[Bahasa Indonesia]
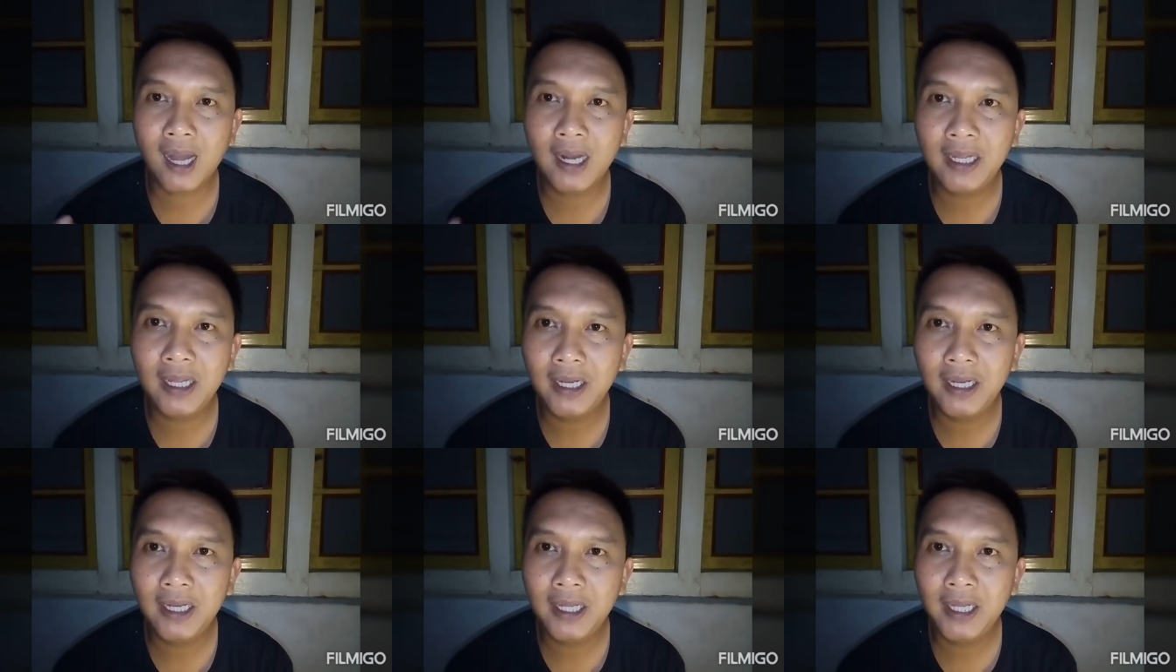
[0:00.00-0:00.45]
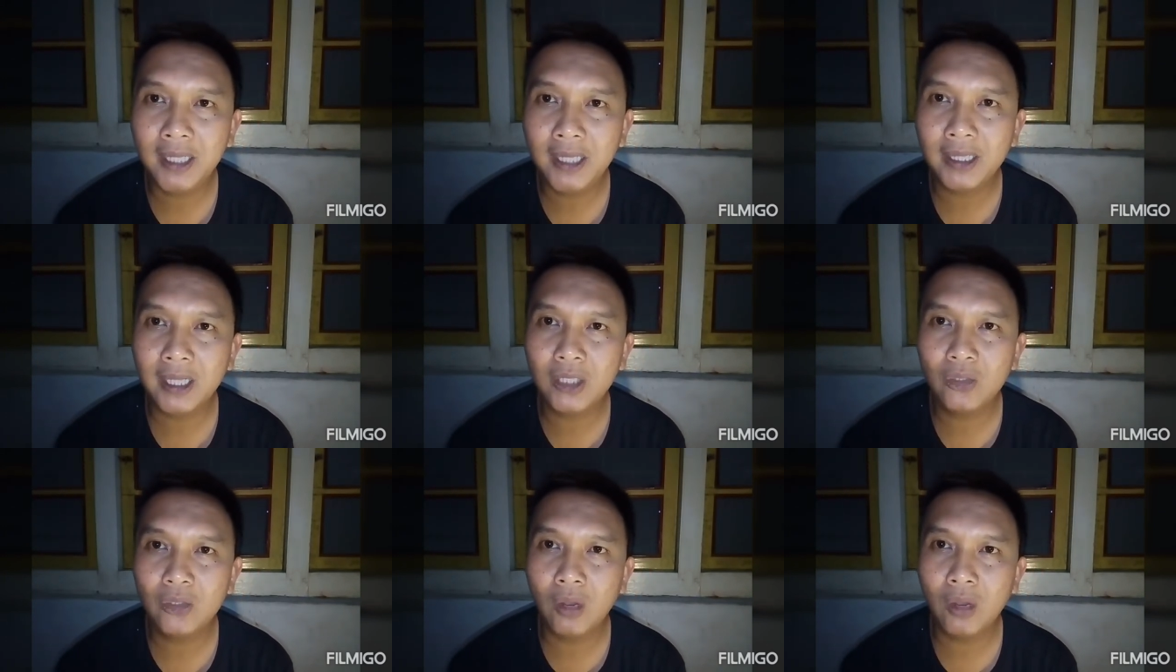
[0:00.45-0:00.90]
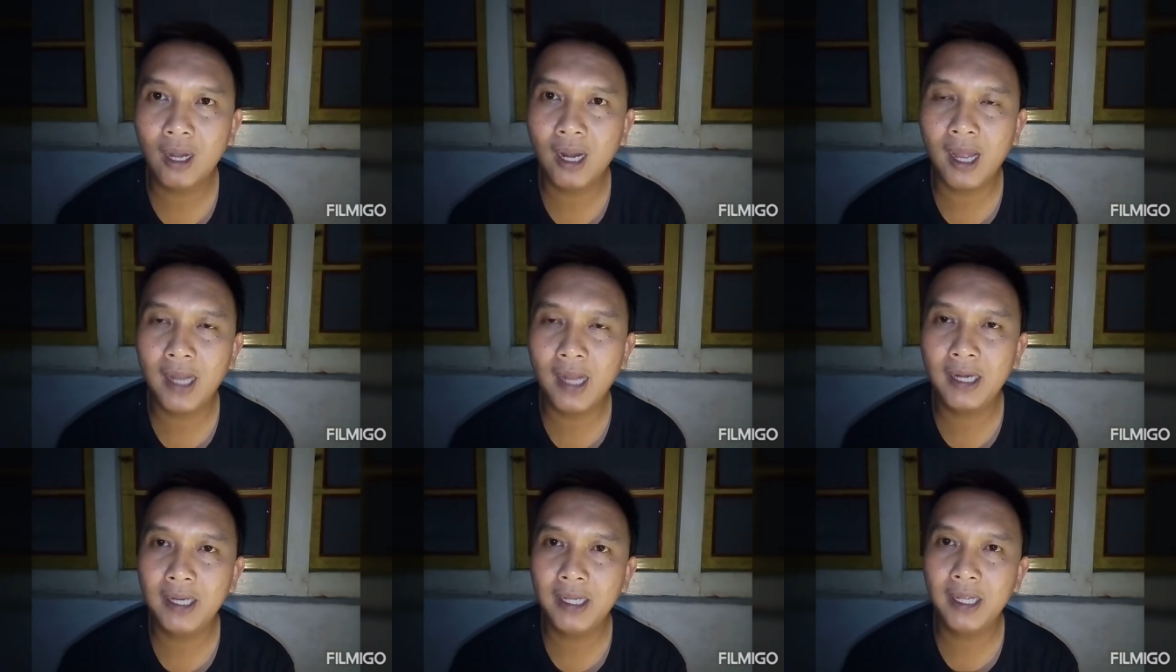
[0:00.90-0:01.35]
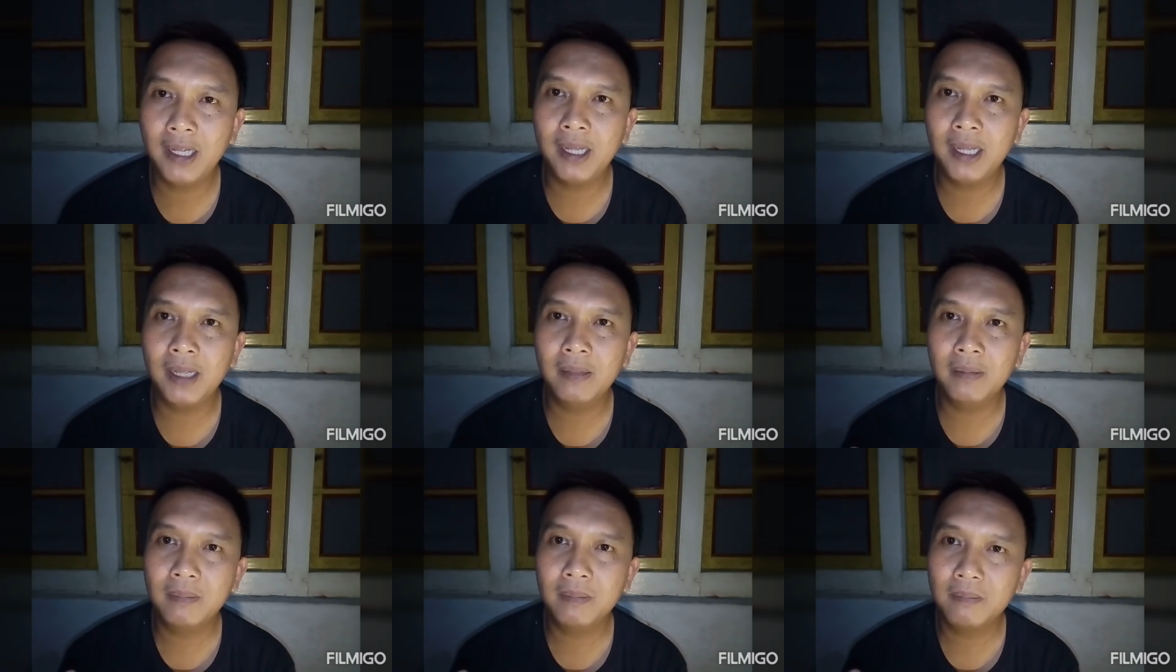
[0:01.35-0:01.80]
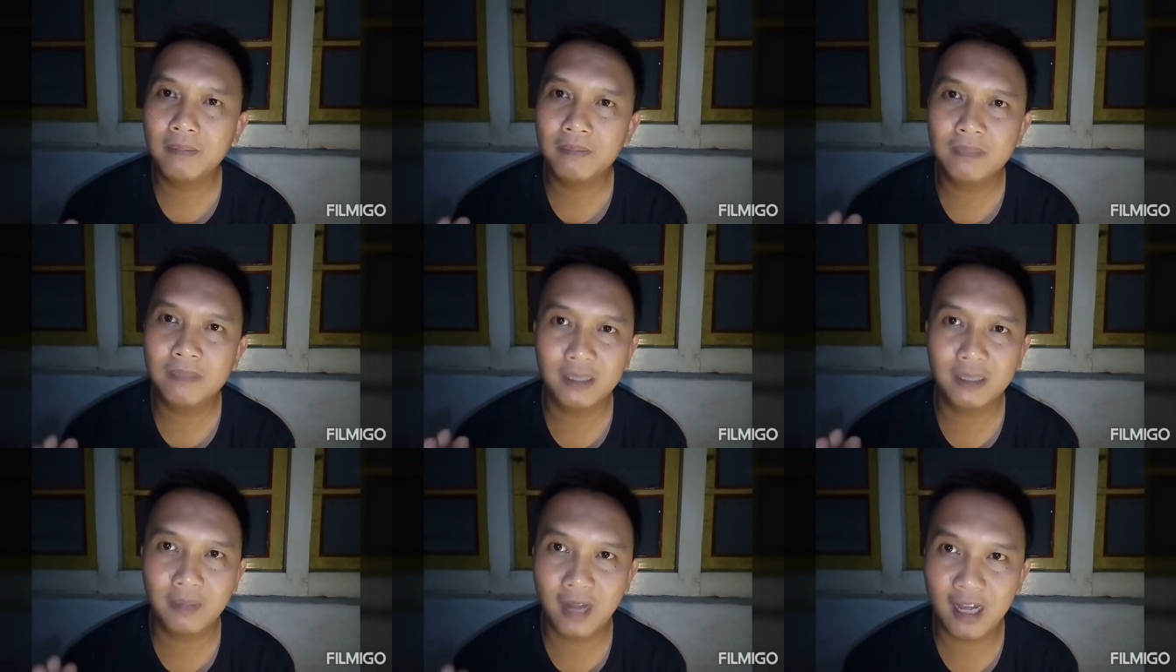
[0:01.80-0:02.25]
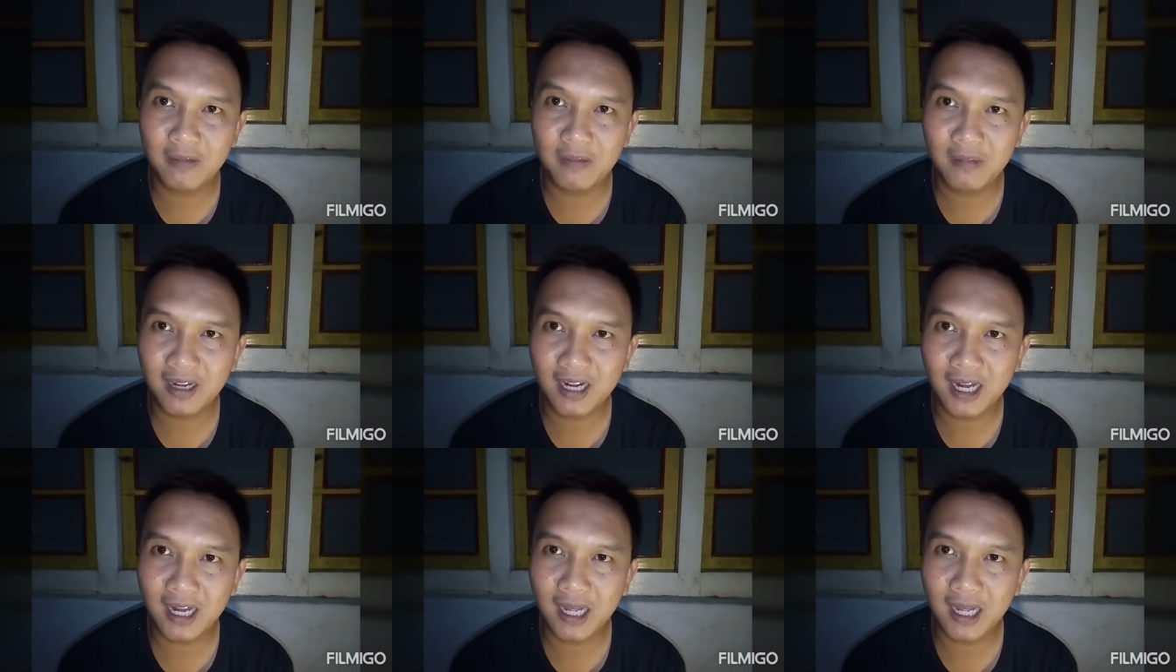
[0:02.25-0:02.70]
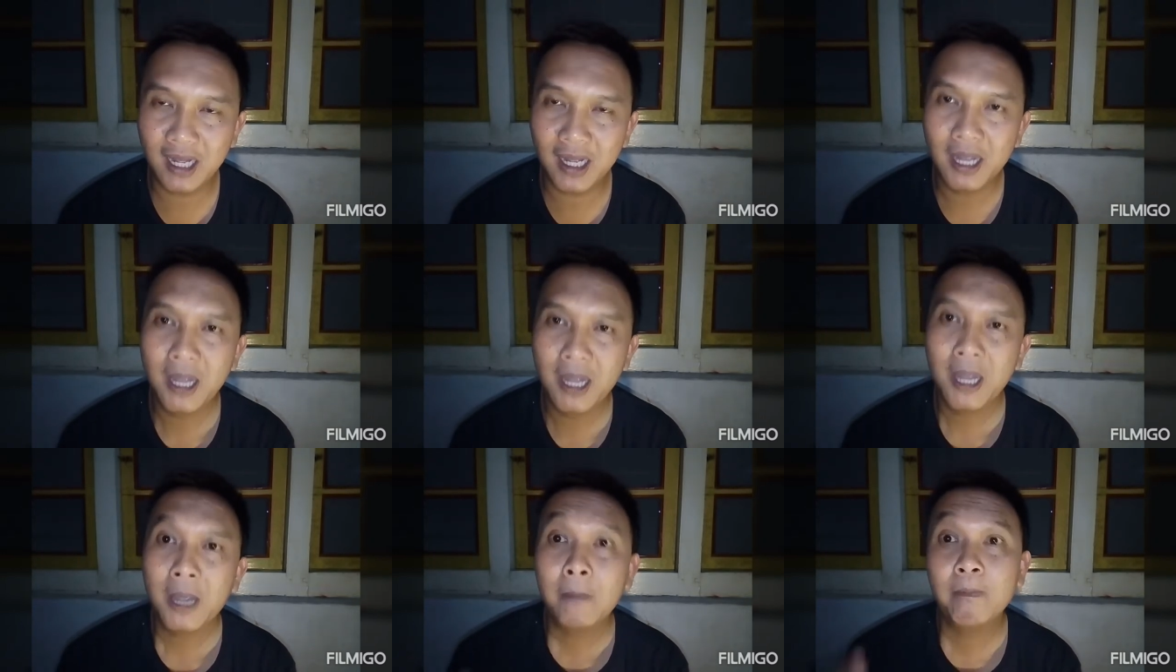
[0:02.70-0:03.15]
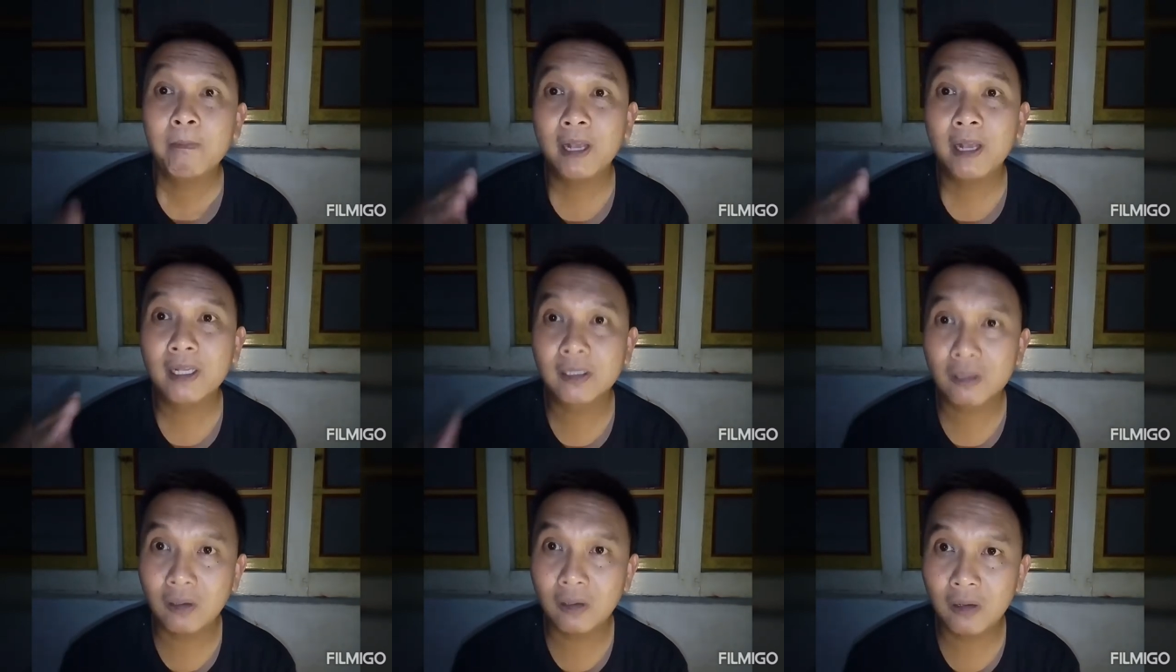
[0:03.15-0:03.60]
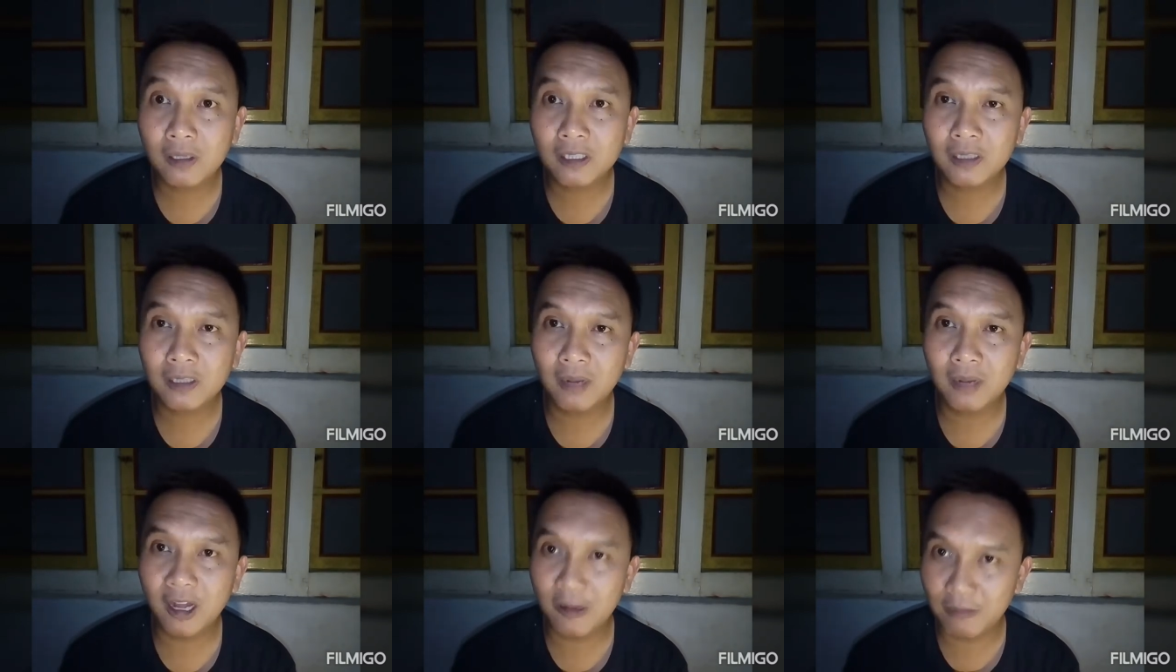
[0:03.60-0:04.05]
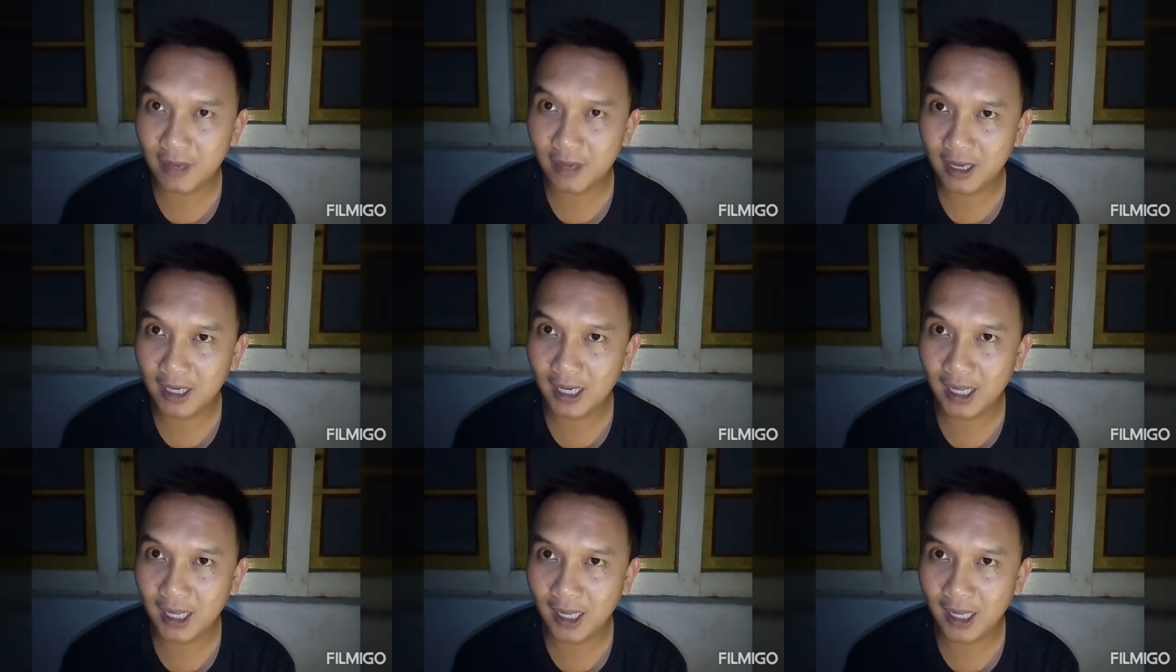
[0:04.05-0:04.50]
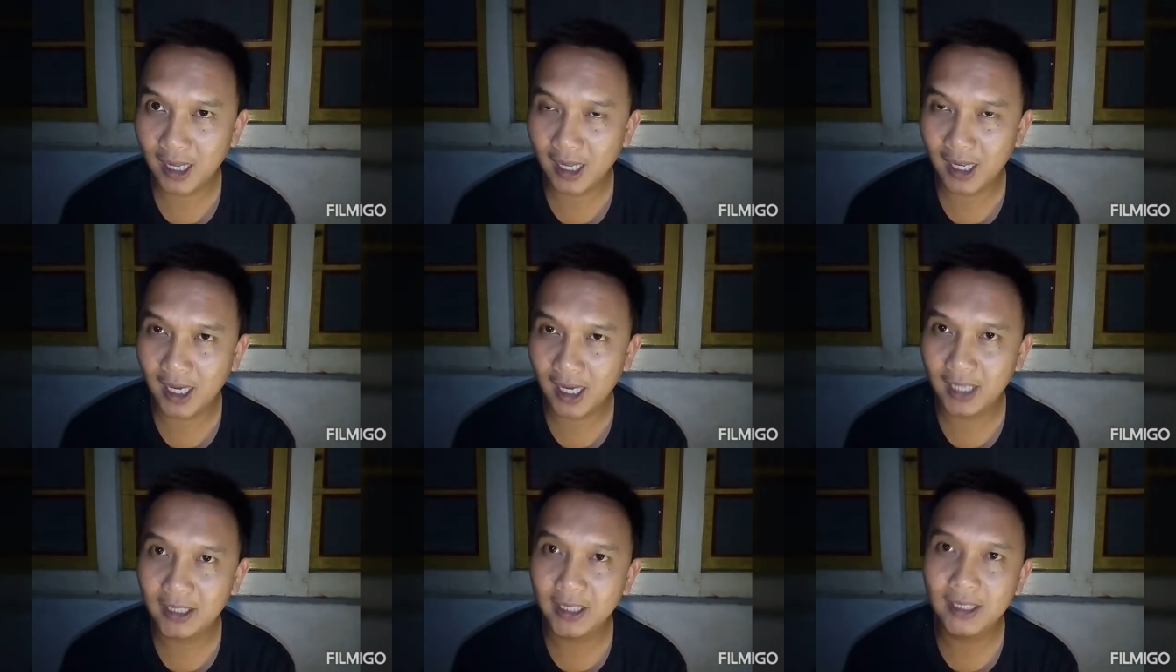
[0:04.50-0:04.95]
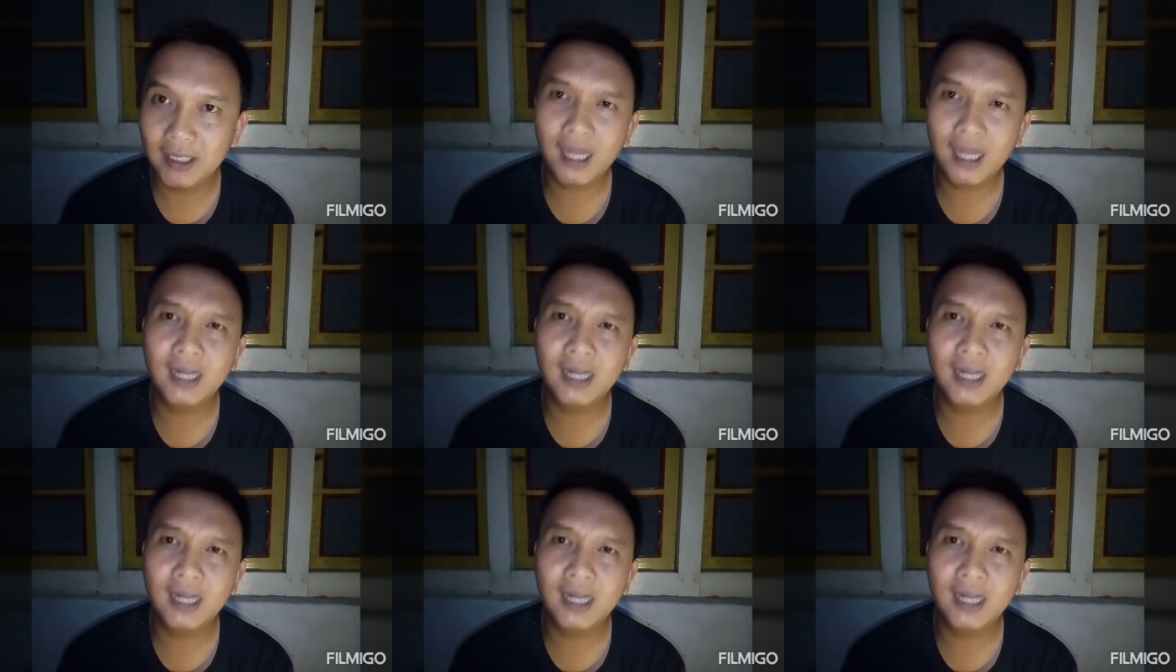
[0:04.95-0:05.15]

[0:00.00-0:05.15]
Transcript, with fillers: Misalkan hari ini kita jualan di sebelah mana, besok sebelah mana.